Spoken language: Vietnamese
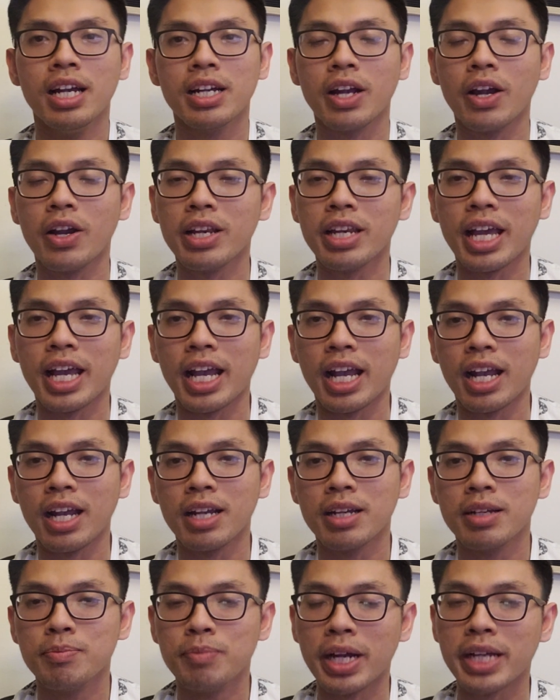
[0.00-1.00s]
gọi
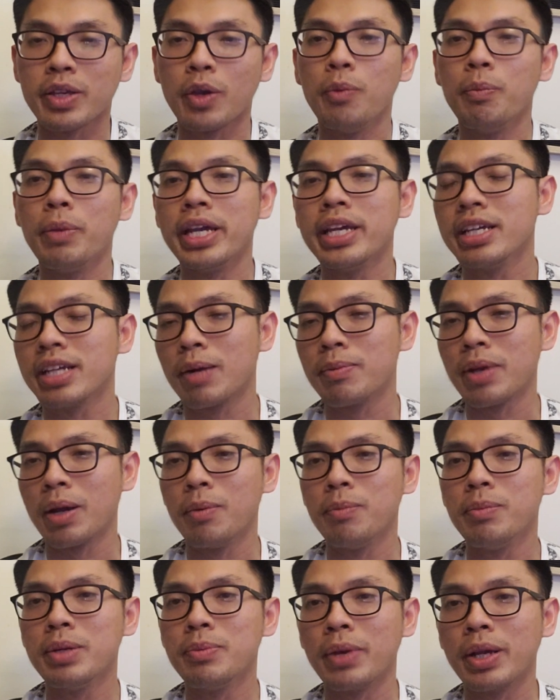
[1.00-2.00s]
là mặc dù bị cộng
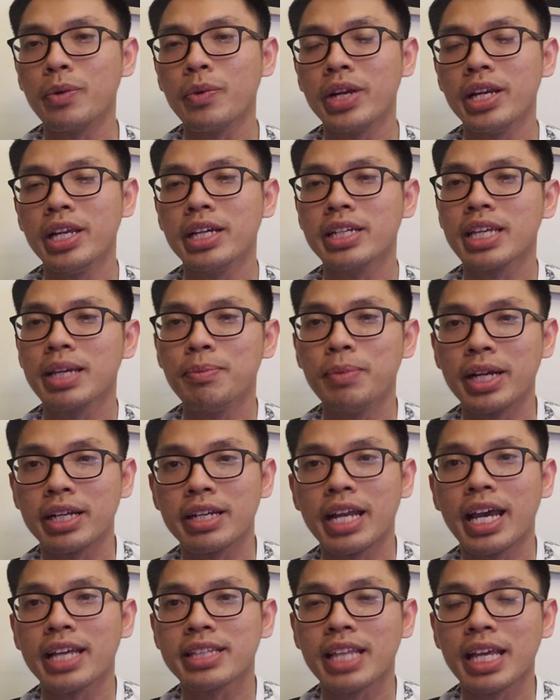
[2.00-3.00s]
đồng bên mỹ quay lưng nhưng mà
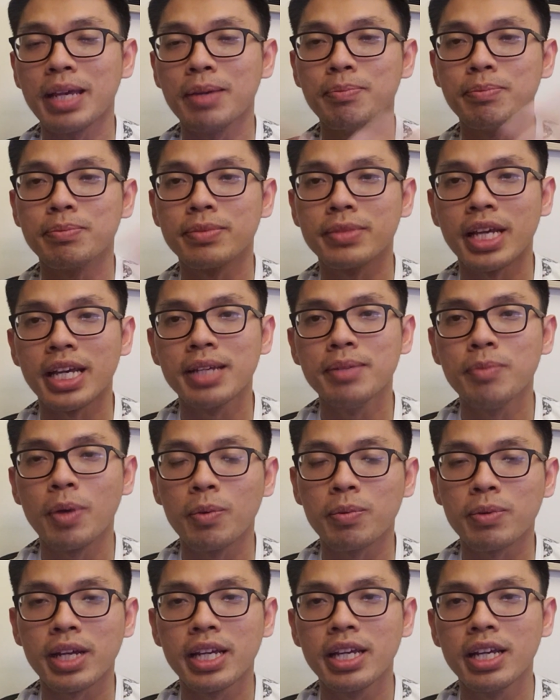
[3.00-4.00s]
đã tìm thấy
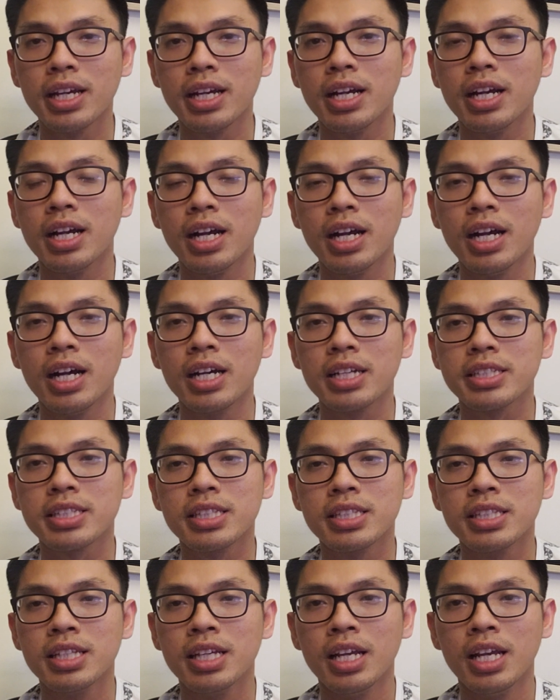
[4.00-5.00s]
một cái uh,
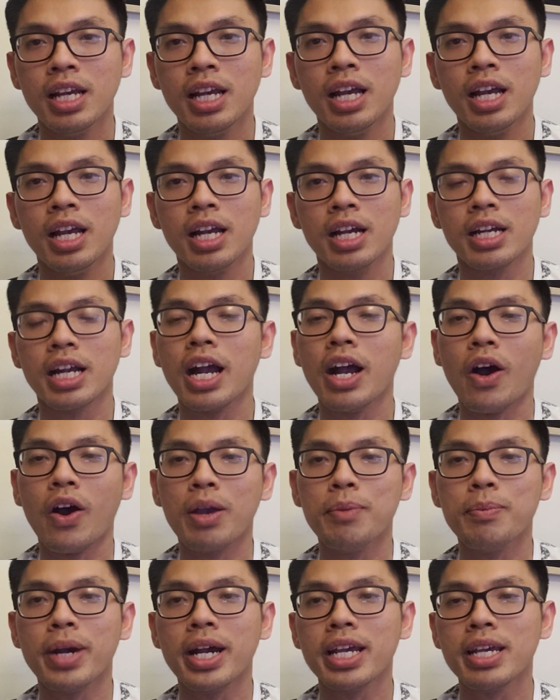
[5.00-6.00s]
cơ
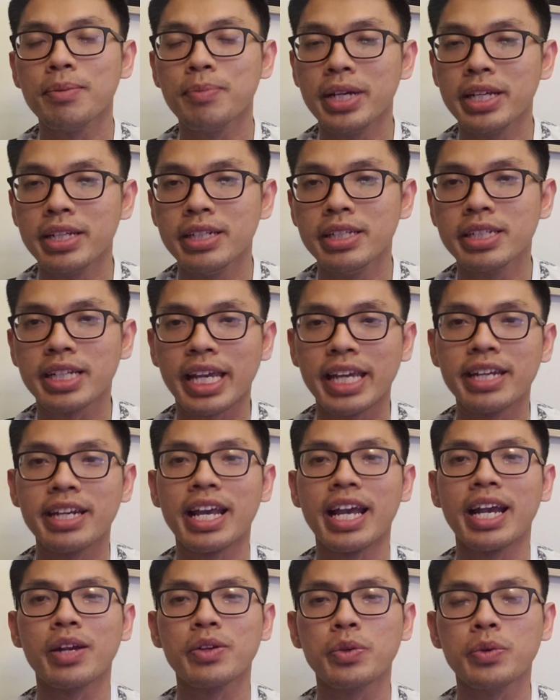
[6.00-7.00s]
hội mới bên nước
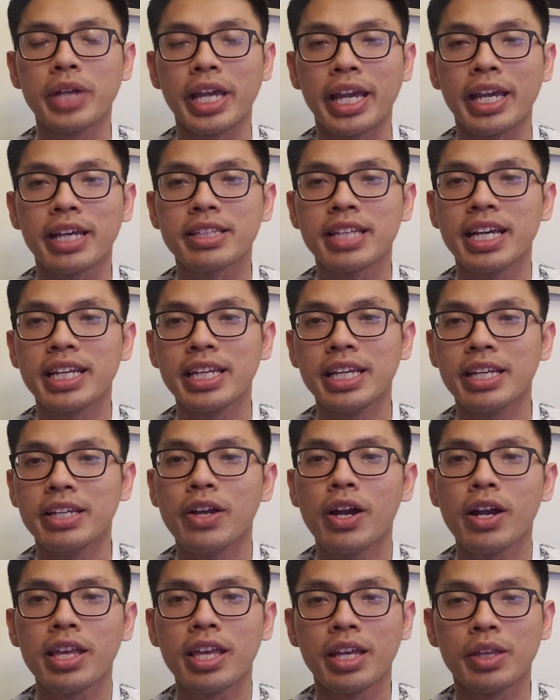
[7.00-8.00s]
Canada của chú Ngạn thay vì
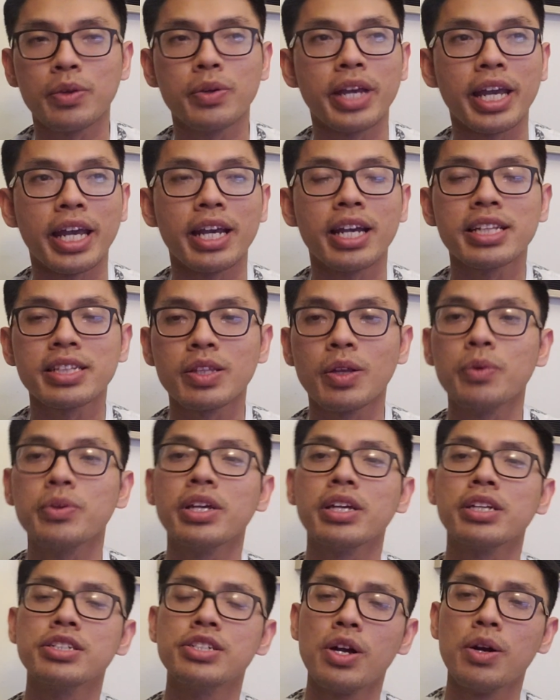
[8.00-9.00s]
đó giờ chú Ngạn ít tổ
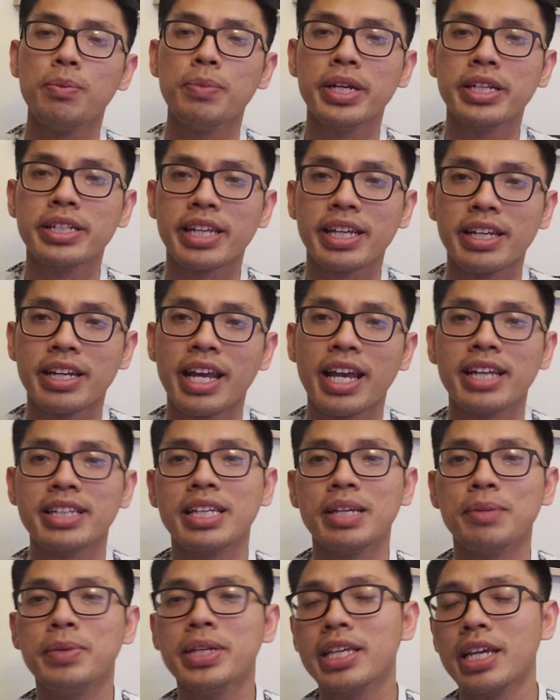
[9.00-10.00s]
chức show bên Canada
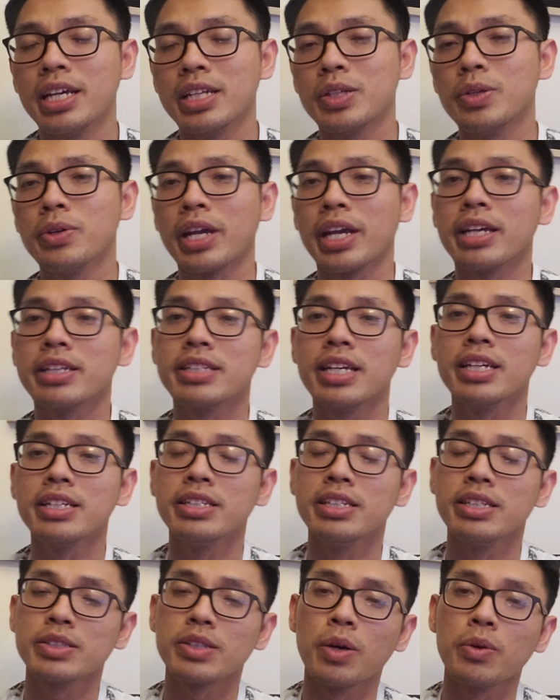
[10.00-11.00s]
thì bây giờ chú Ngạn sẽ
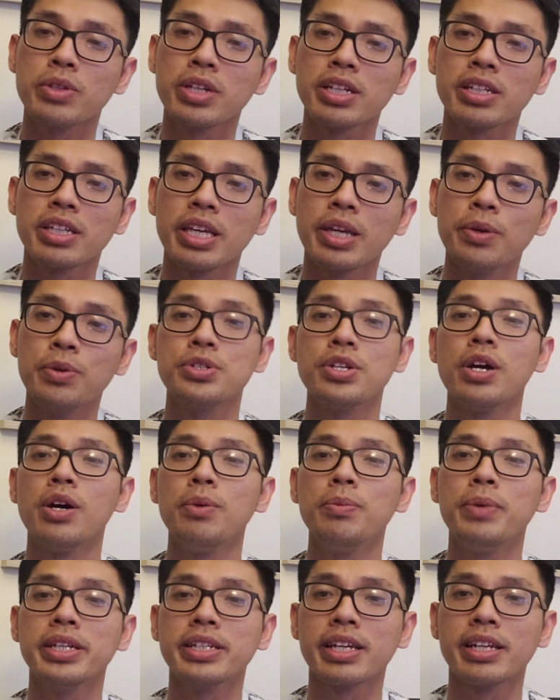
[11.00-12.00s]
được tổ chức nhiều
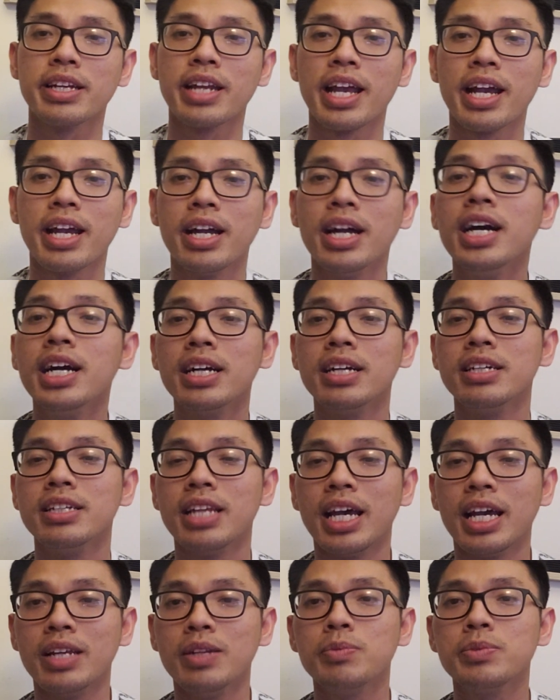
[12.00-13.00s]
show bên Canada hơn
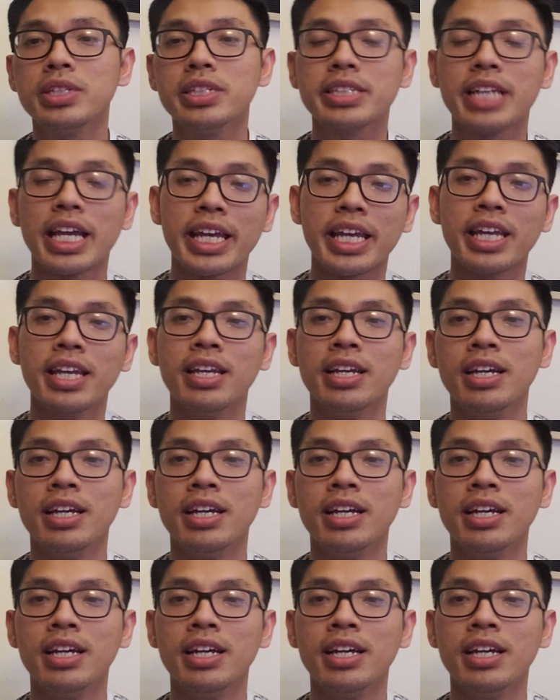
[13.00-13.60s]
là lúc trước đây